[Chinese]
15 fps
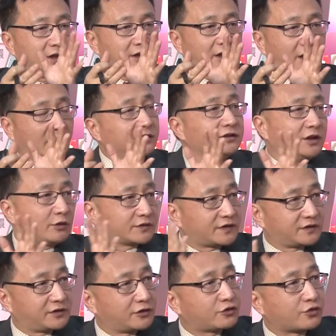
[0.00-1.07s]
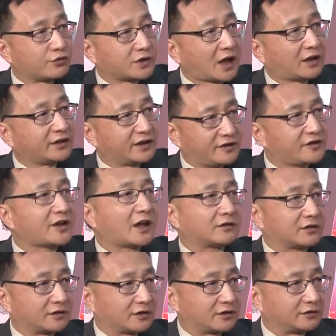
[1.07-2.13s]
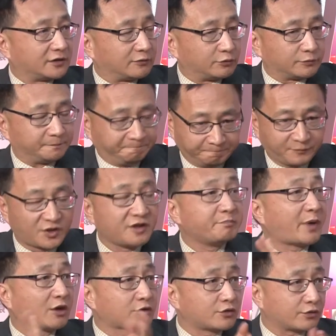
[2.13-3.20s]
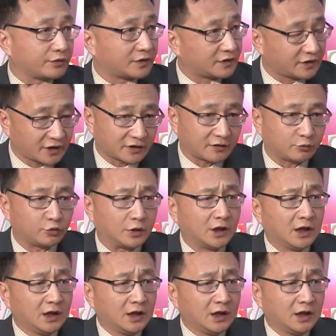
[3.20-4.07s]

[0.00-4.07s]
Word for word: 很有自己主张理想的这个人物，新保守主义的那些人物。